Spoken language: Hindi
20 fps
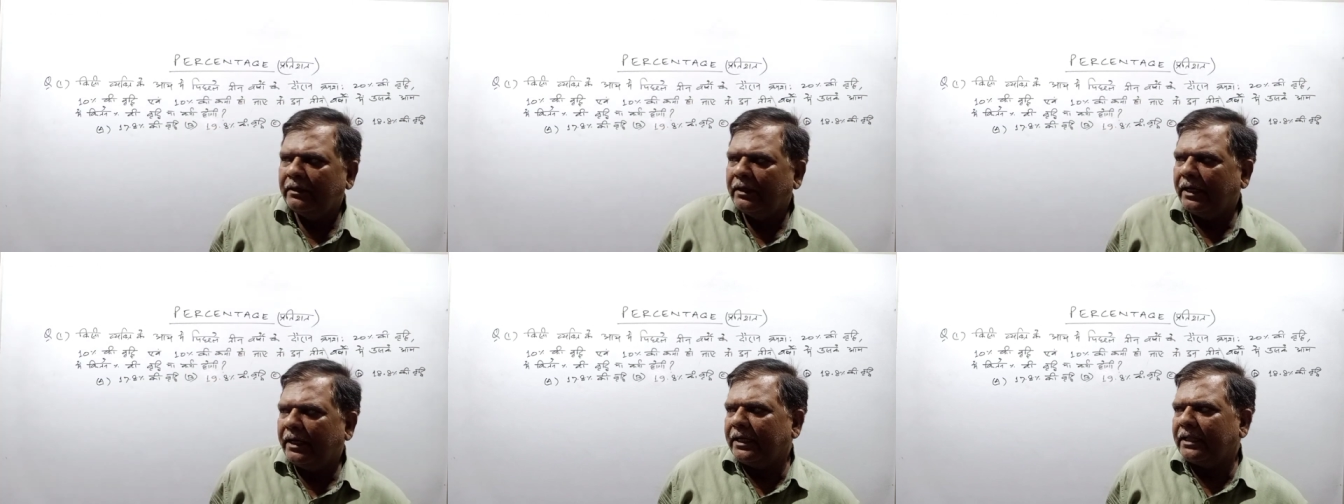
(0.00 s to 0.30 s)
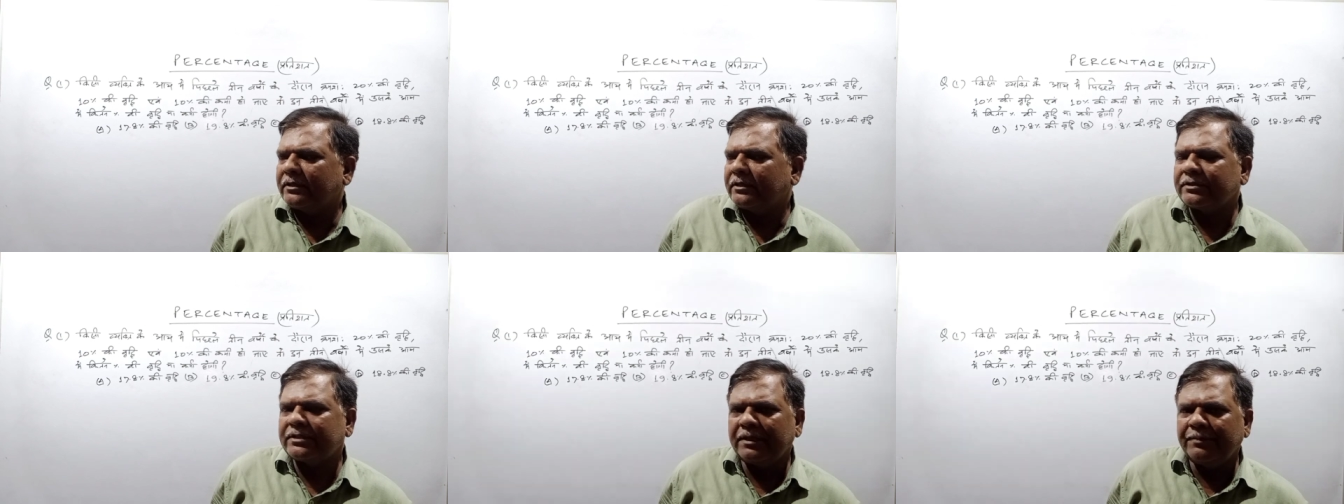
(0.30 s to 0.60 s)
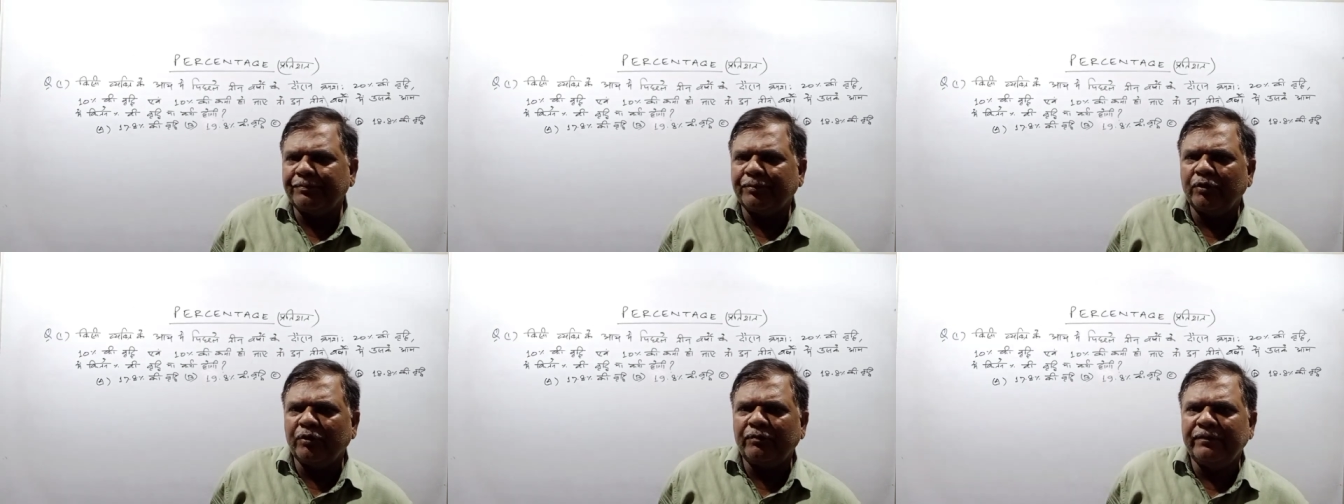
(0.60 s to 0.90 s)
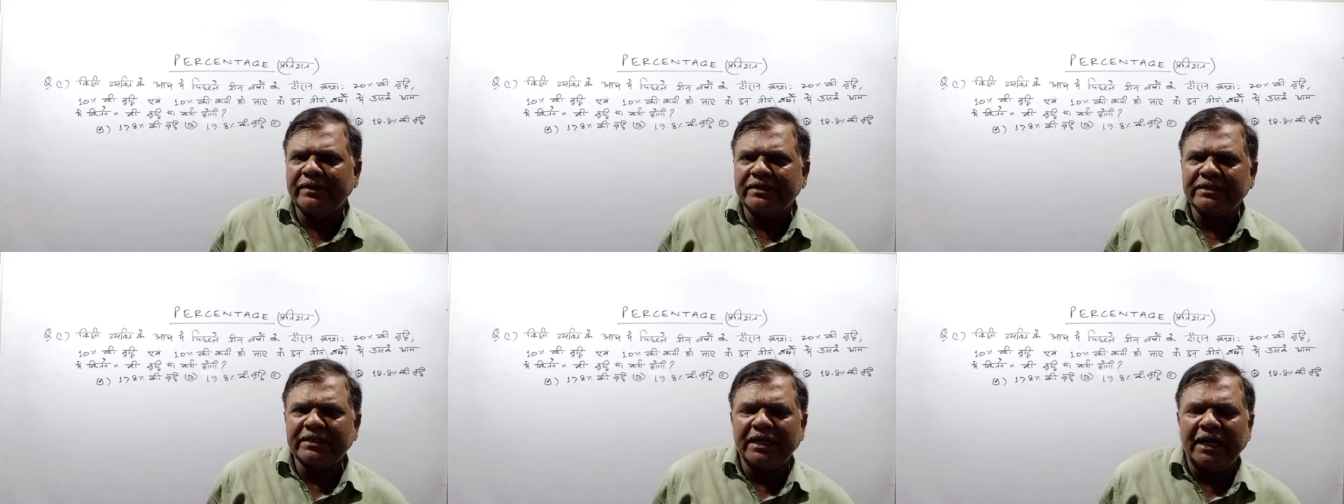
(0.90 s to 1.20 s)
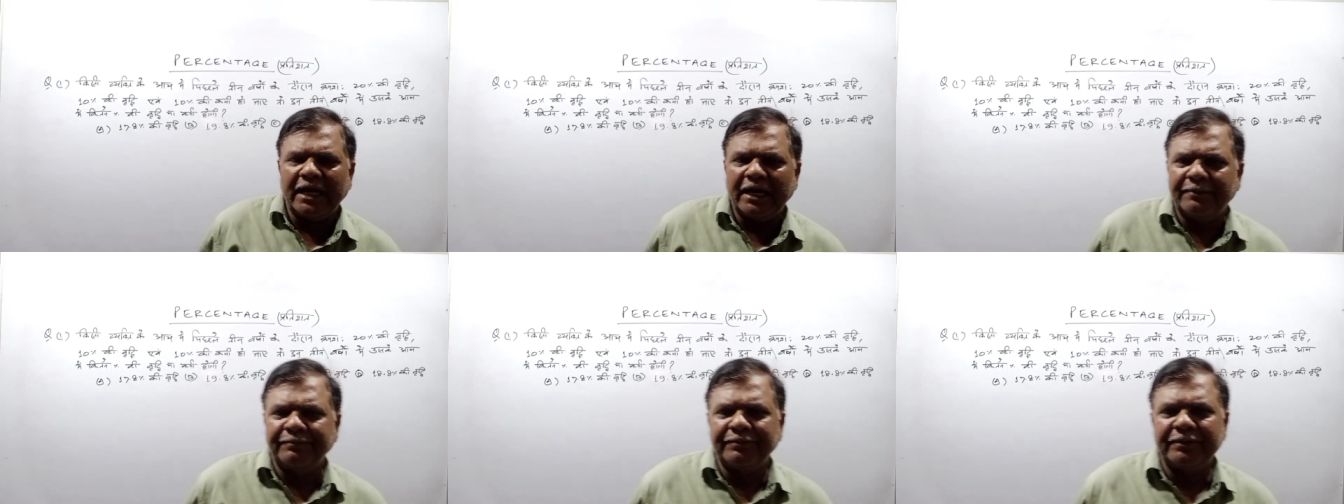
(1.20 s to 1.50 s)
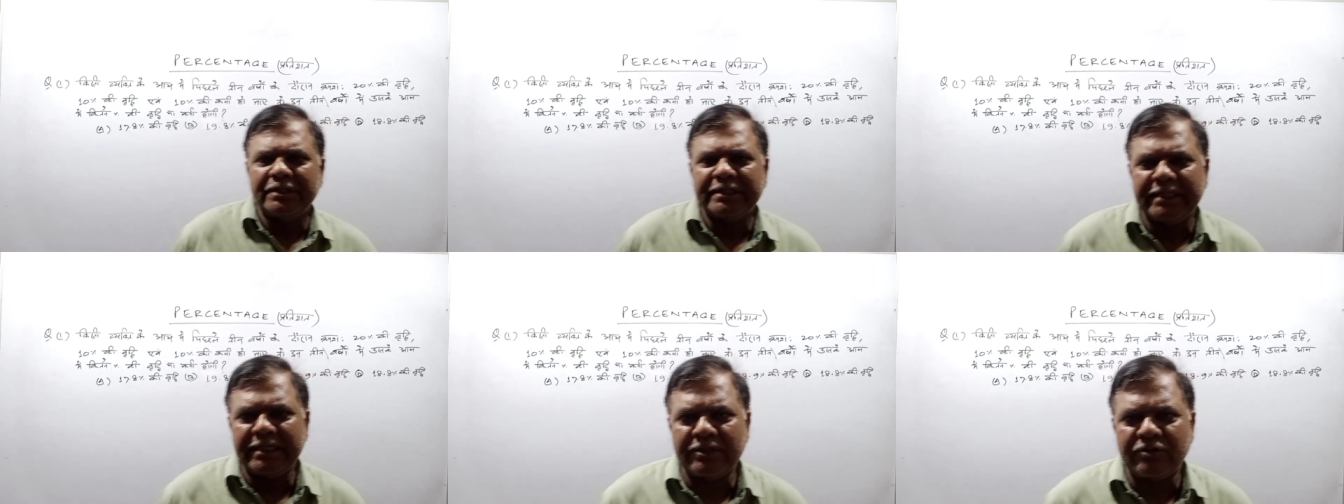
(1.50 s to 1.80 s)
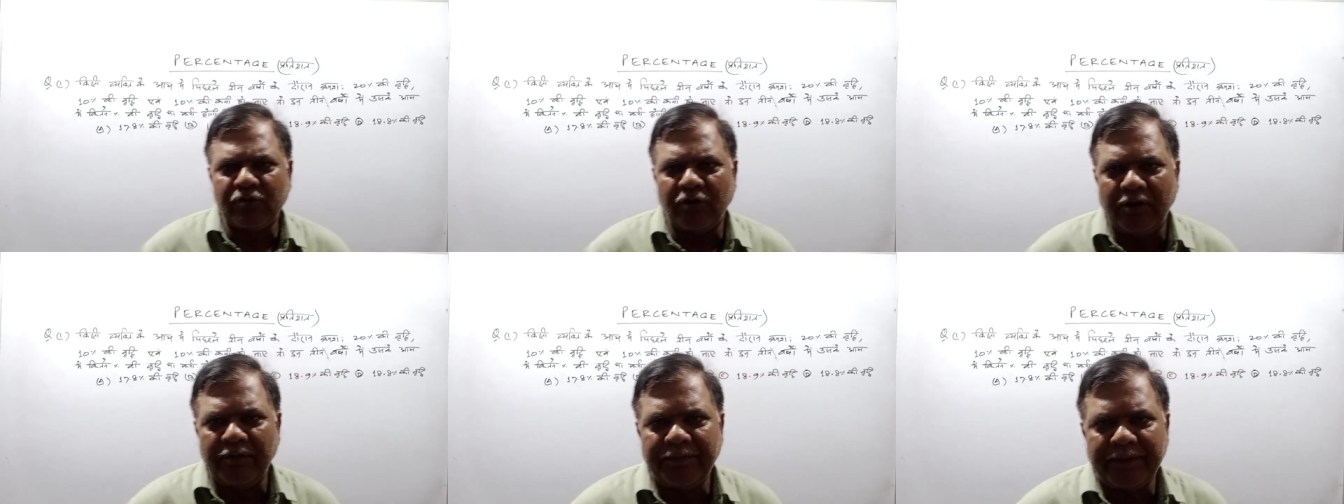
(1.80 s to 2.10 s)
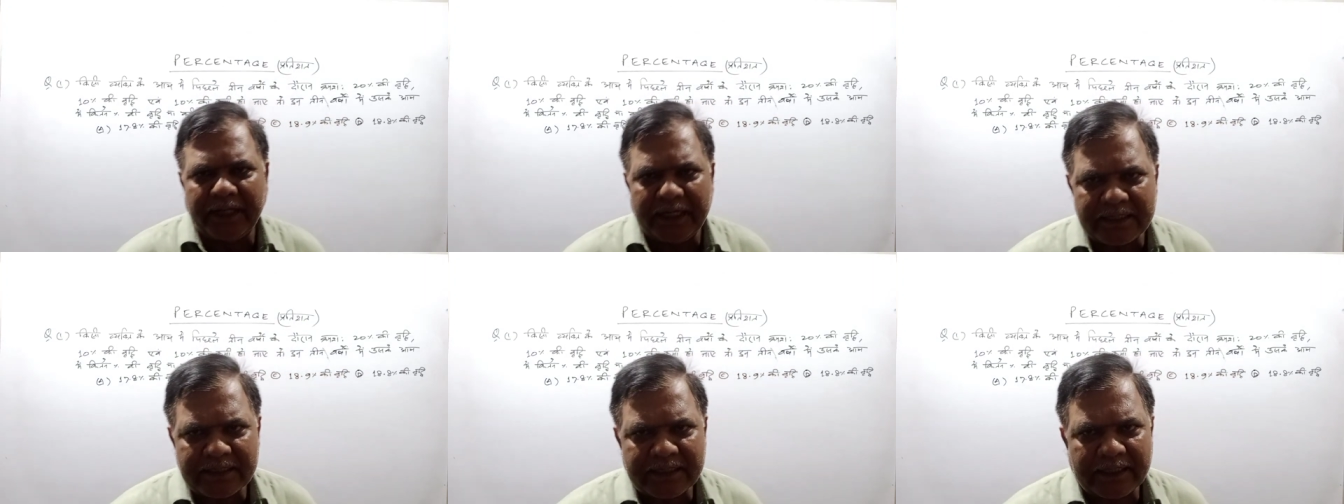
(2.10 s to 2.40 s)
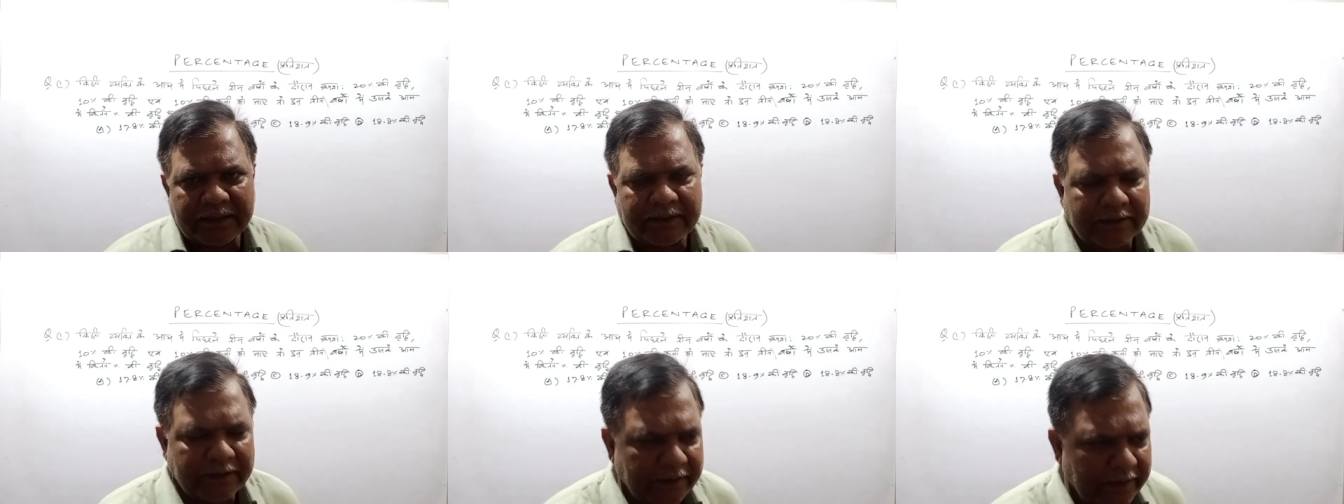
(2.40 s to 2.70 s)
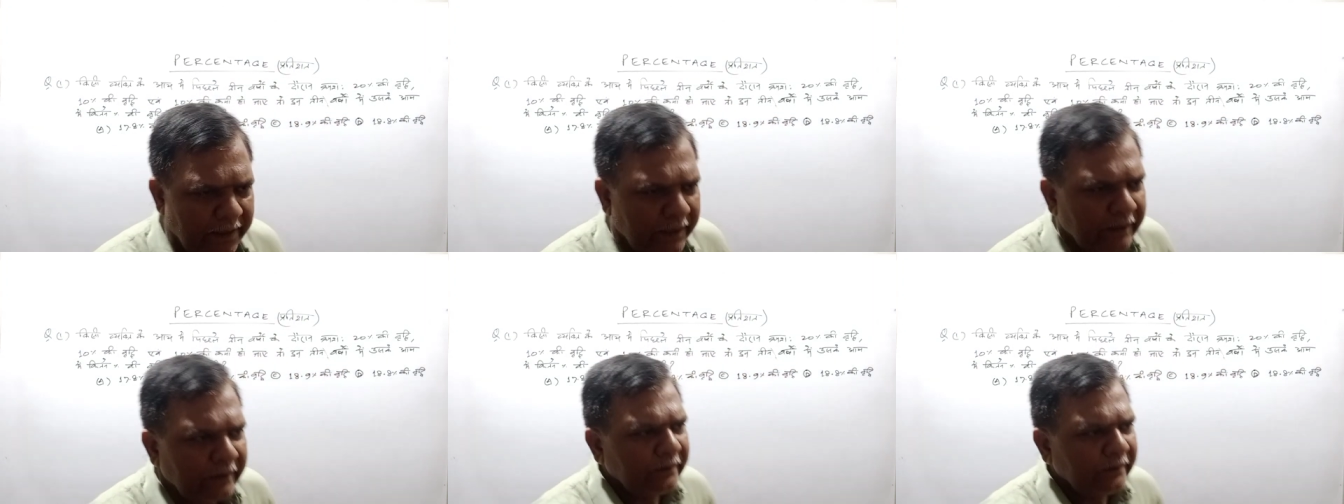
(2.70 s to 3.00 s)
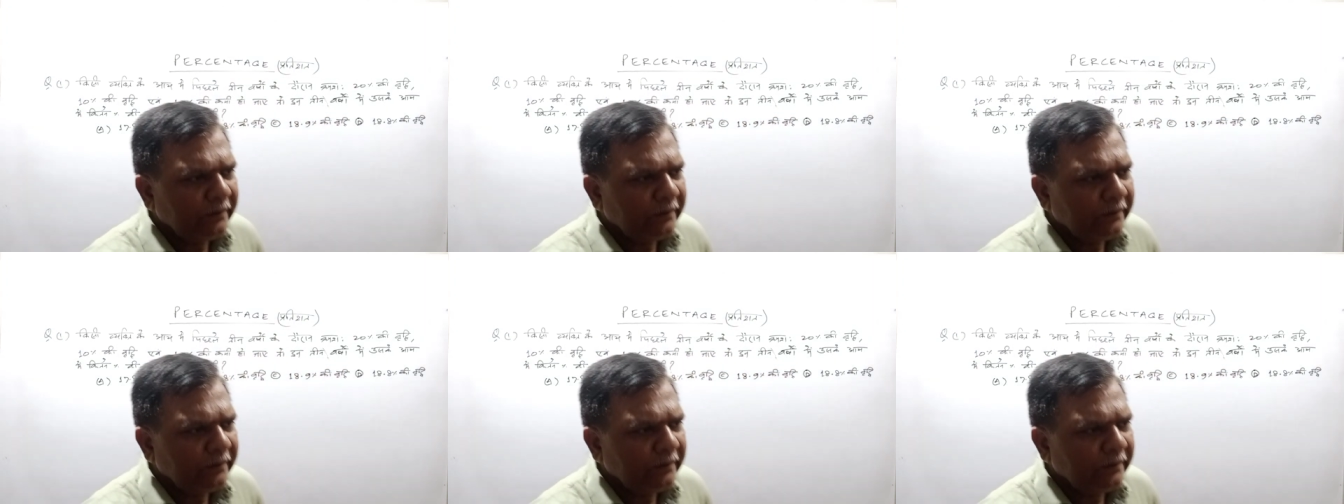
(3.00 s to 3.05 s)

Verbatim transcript: है ना तो सिंपल वे से आप इसे सॉल्व कर सकते हैं